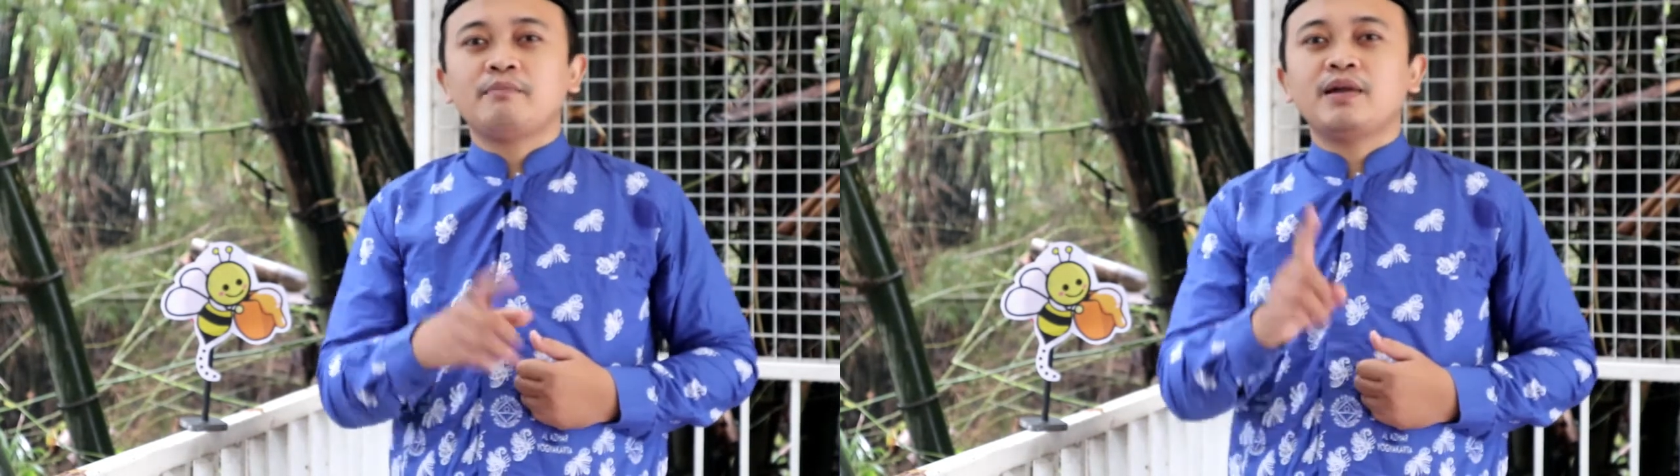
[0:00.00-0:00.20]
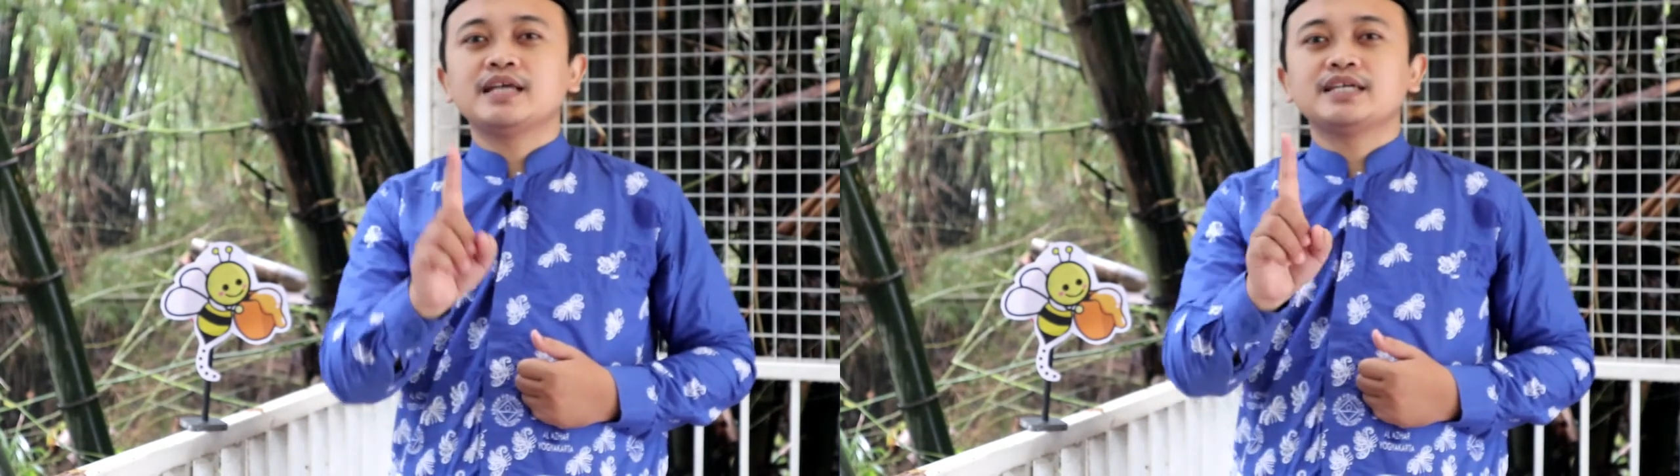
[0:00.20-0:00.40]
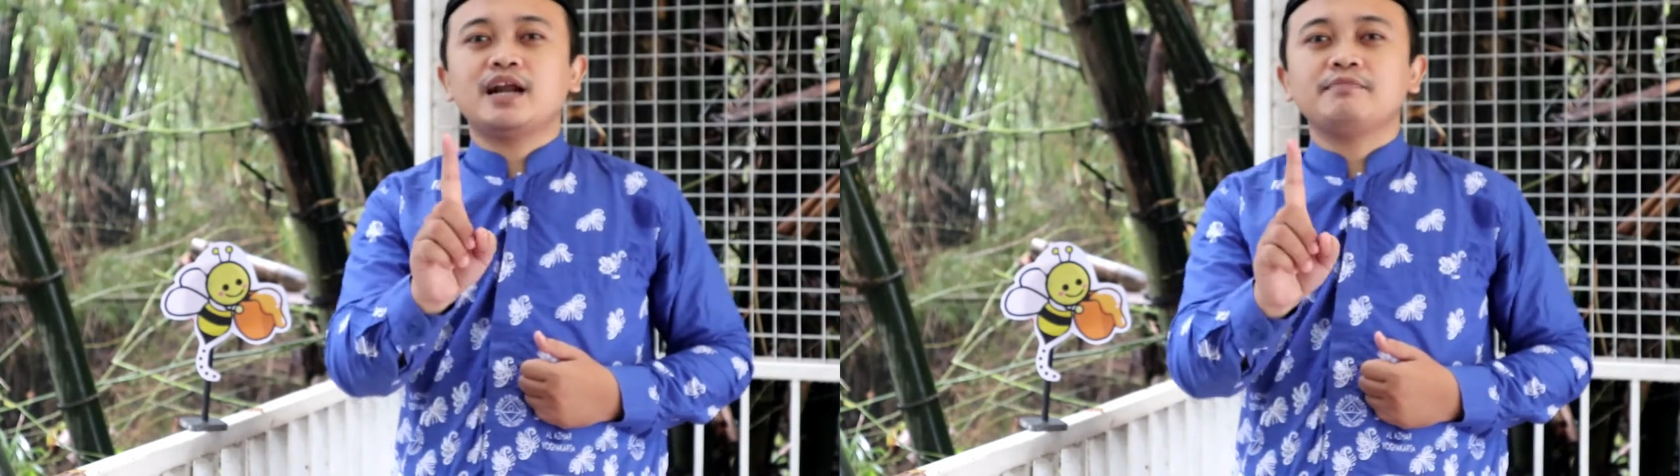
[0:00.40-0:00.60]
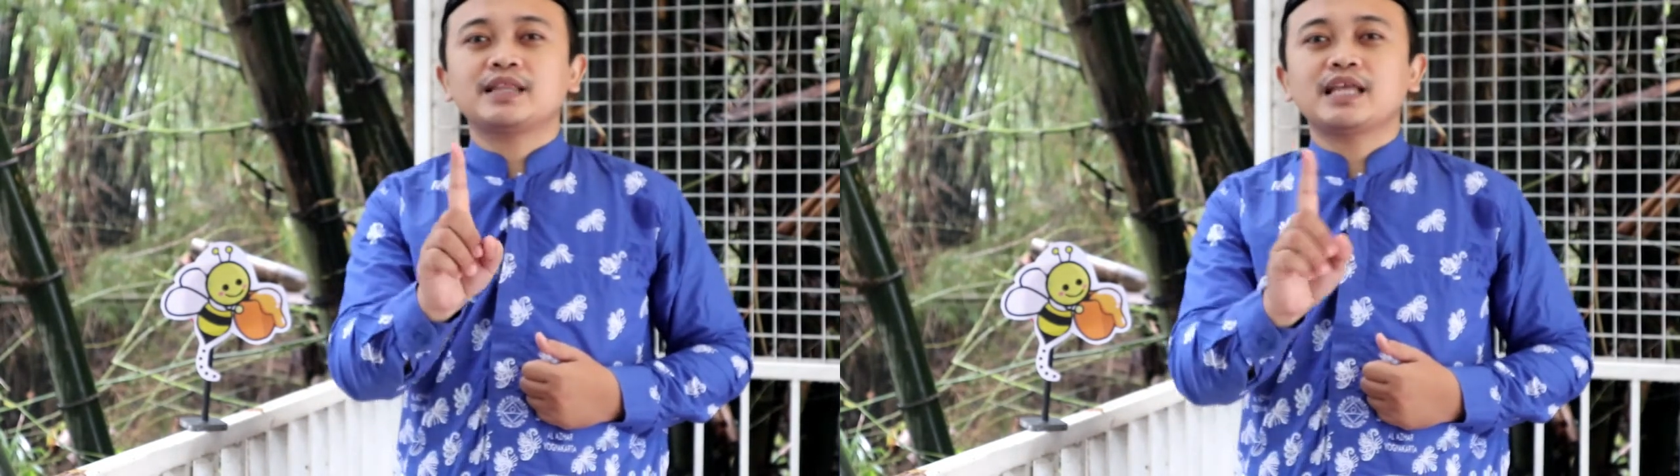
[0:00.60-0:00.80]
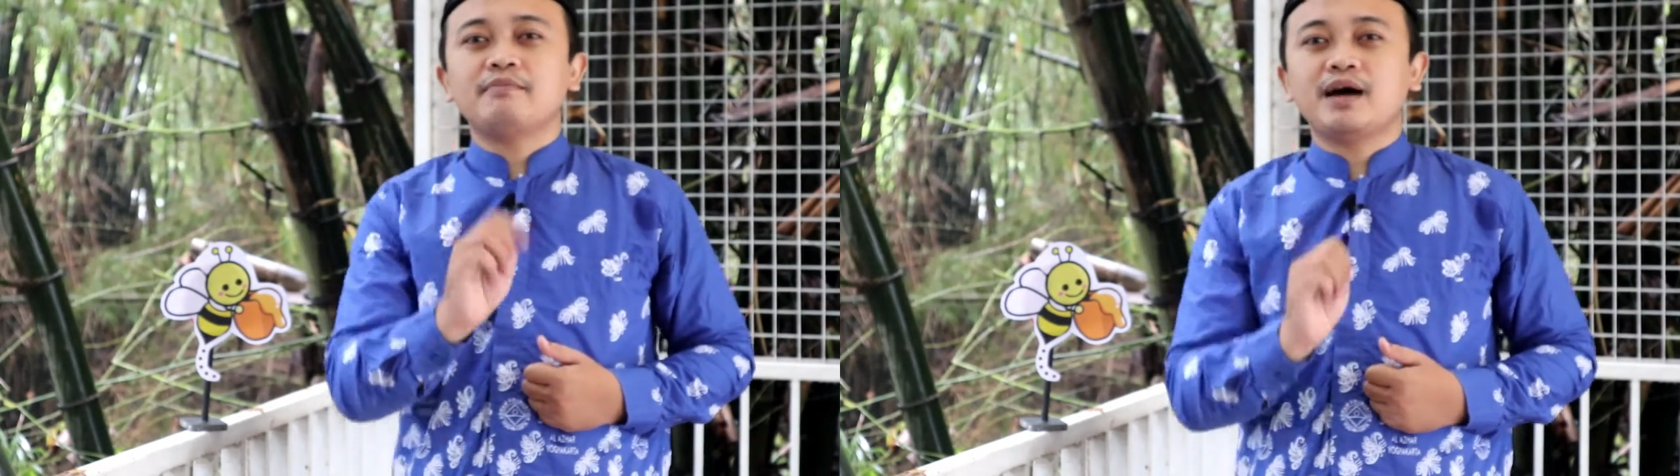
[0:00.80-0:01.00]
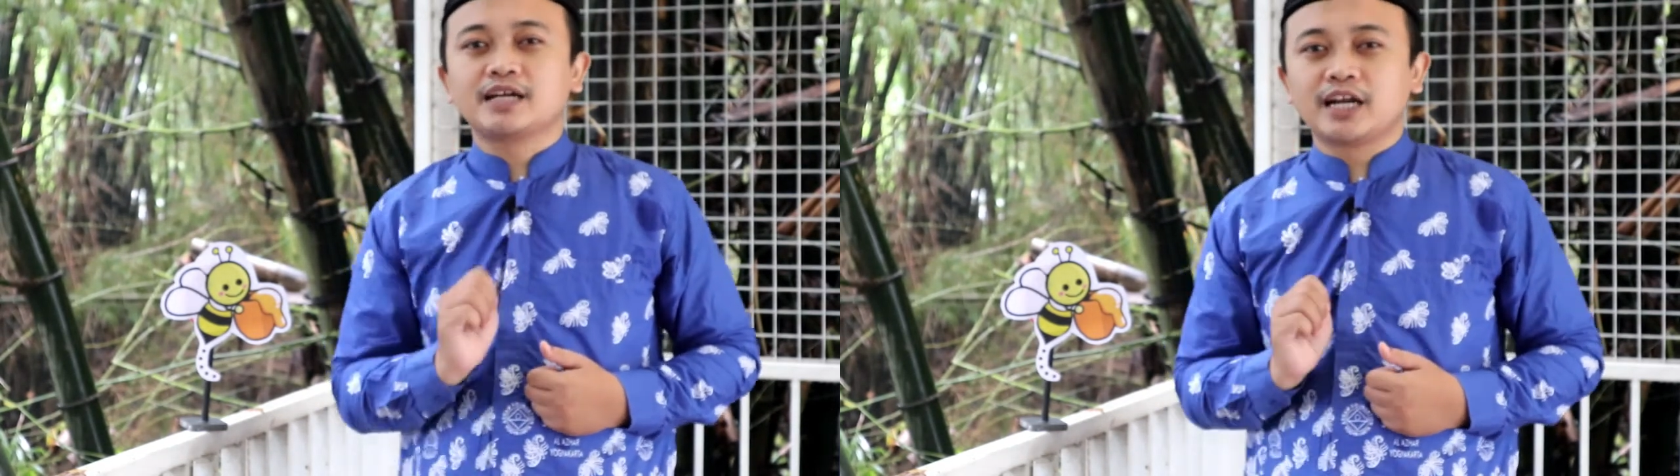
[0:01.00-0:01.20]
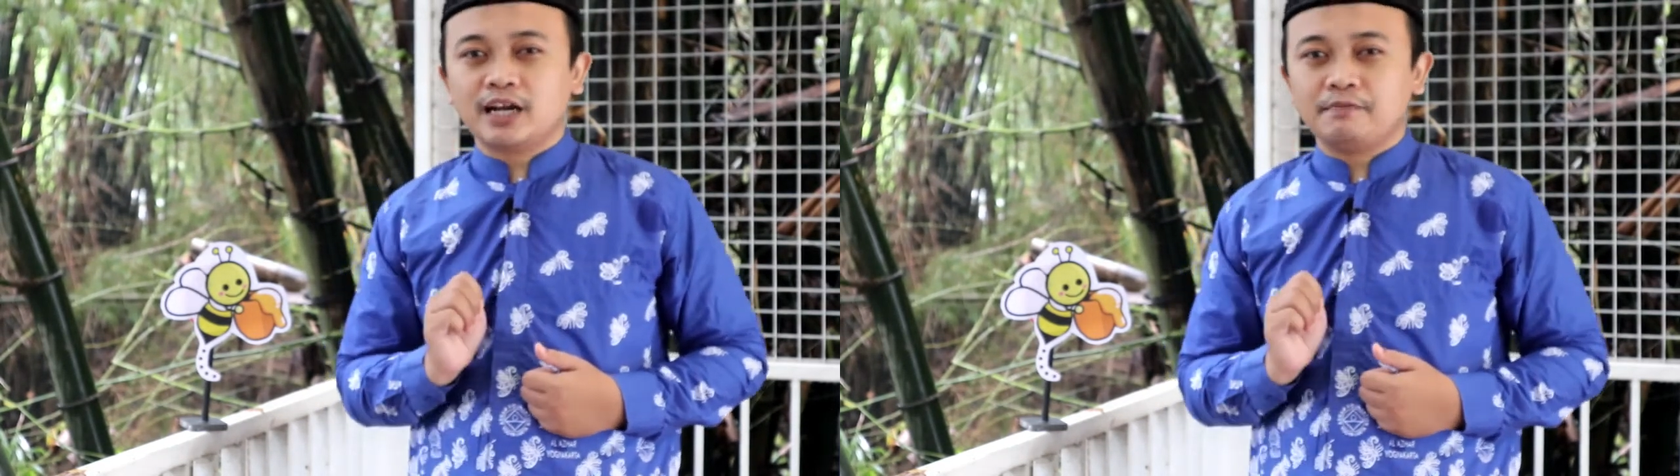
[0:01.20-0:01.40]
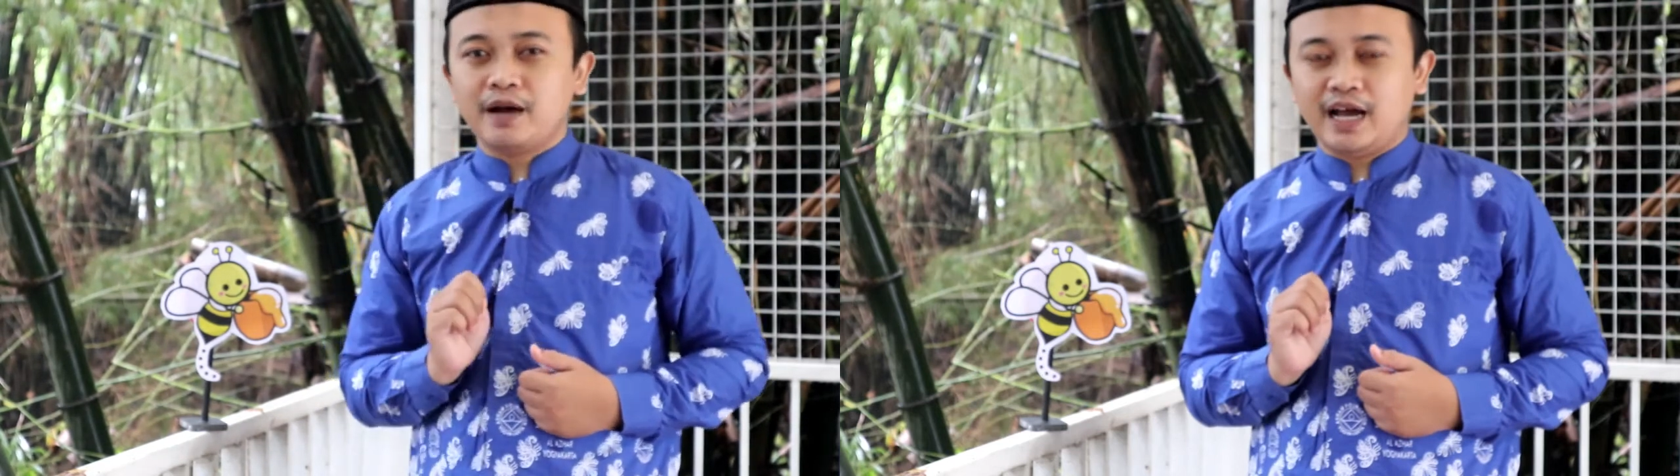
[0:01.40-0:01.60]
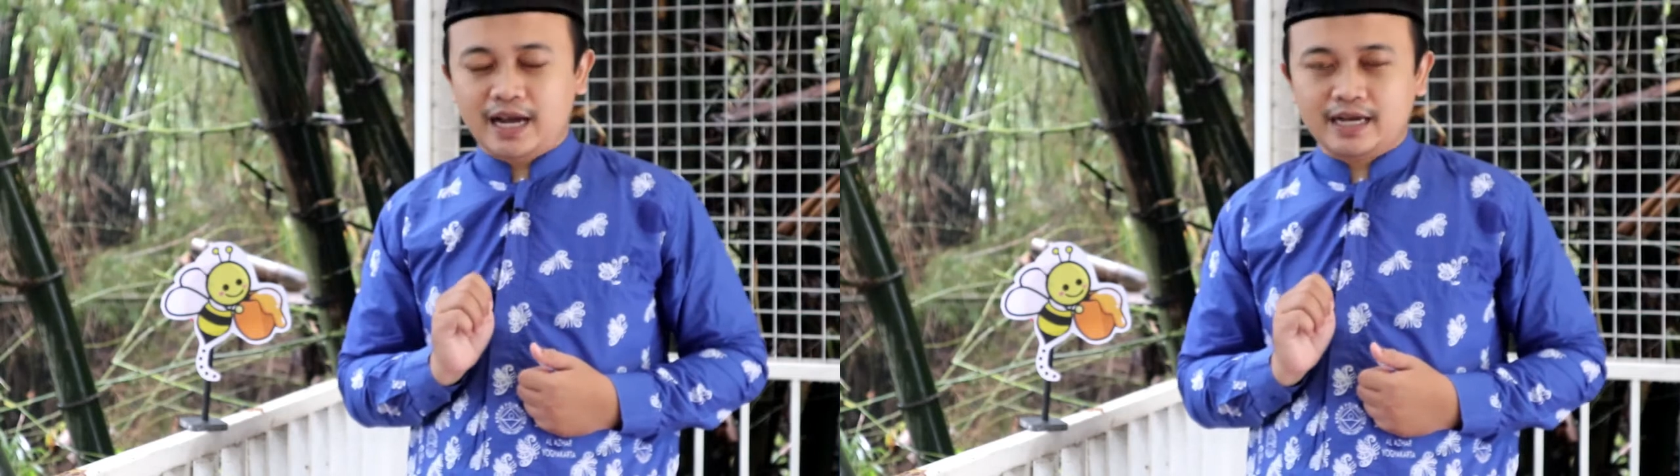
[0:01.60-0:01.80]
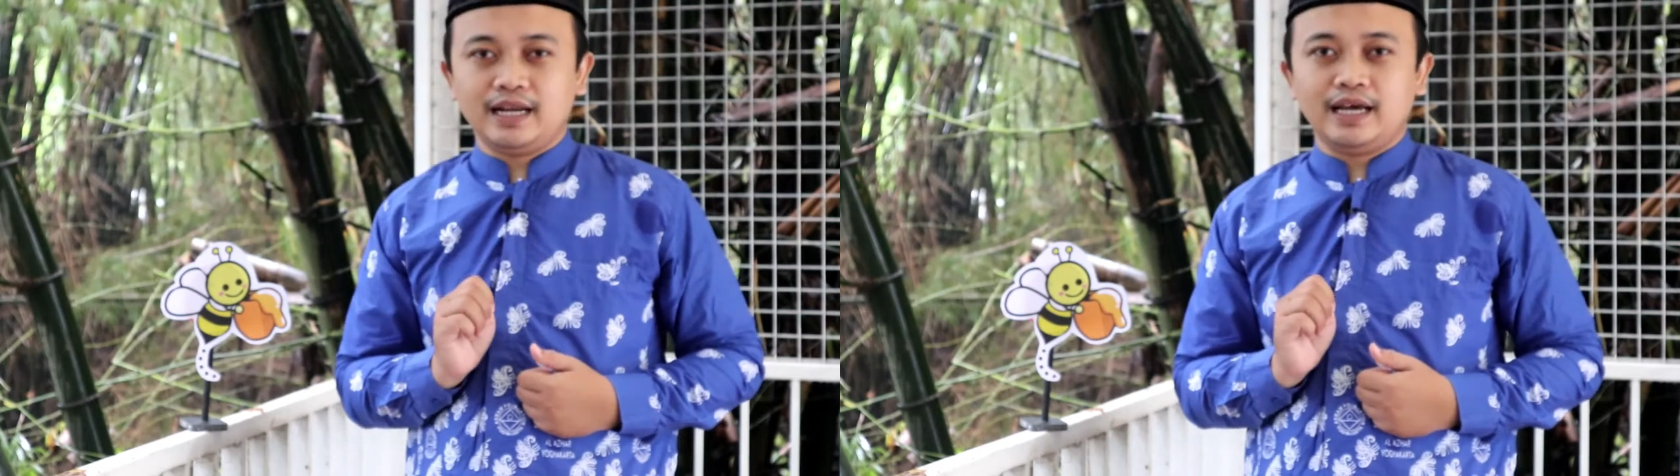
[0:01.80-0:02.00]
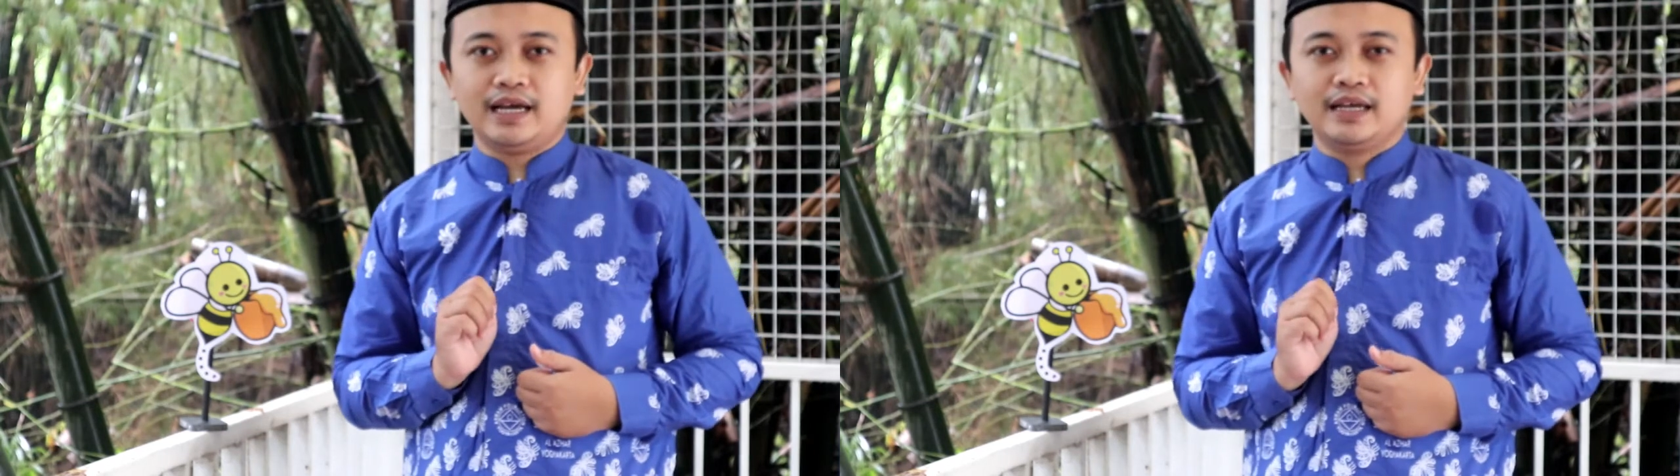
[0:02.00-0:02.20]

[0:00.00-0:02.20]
pelajaran pertama dari lebah adalah